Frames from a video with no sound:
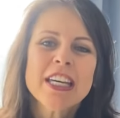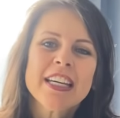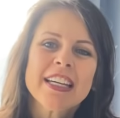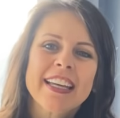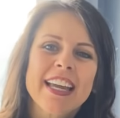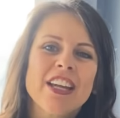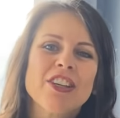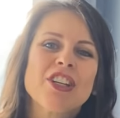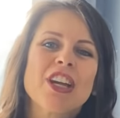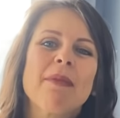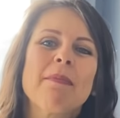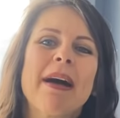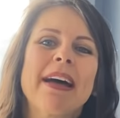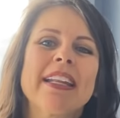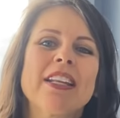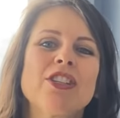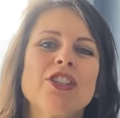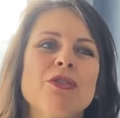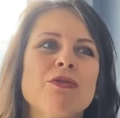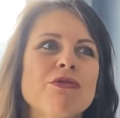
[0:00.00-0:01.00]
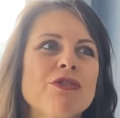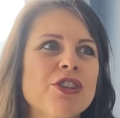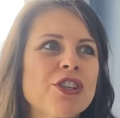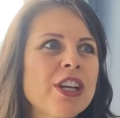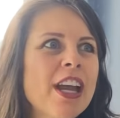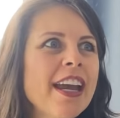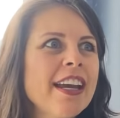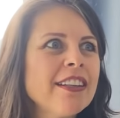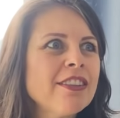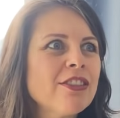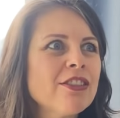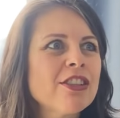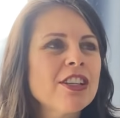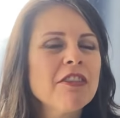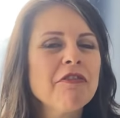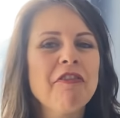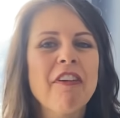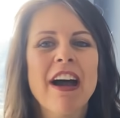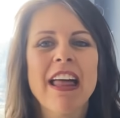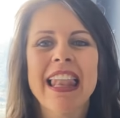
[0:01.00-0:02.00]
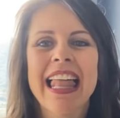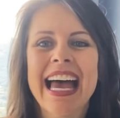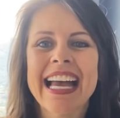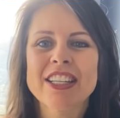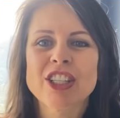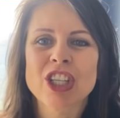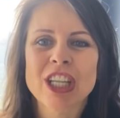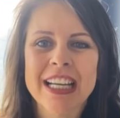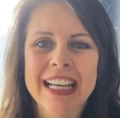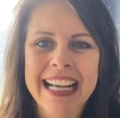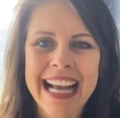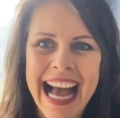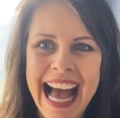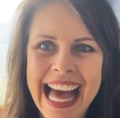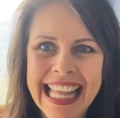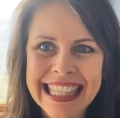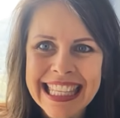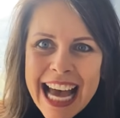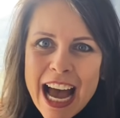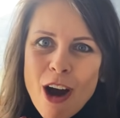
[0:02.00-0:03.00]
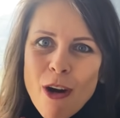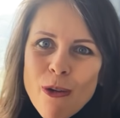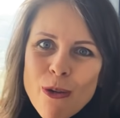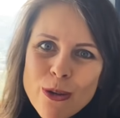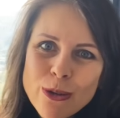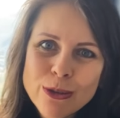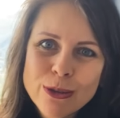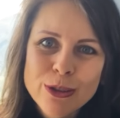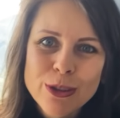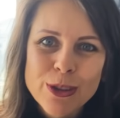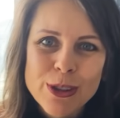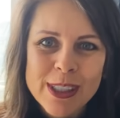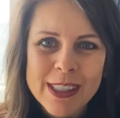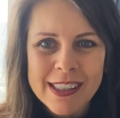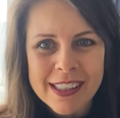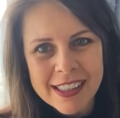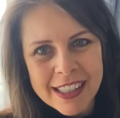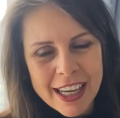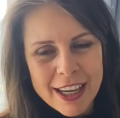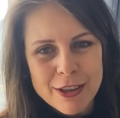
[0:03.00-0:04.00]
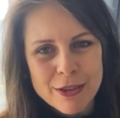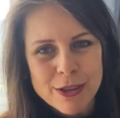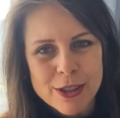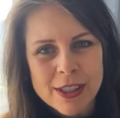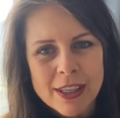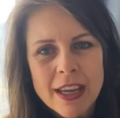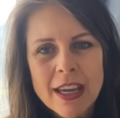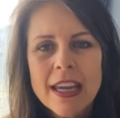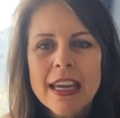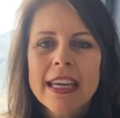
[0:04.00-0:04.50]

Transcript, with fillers: que é chamada de um jeito de falar de cada um dos signos.